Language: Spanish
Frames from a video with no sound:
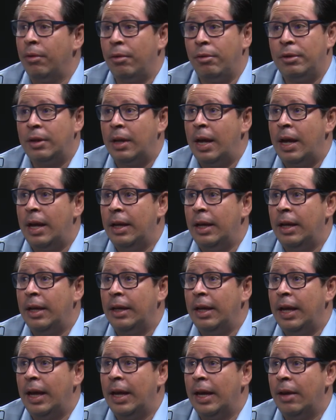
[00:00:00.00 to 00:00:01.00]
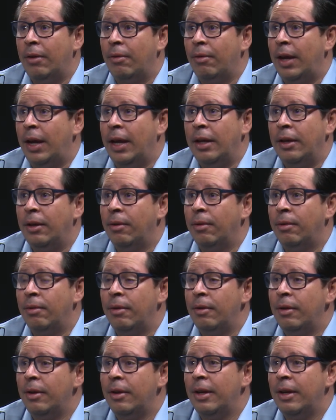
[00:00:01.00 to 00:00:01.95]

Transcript: no uno está en, el colegio,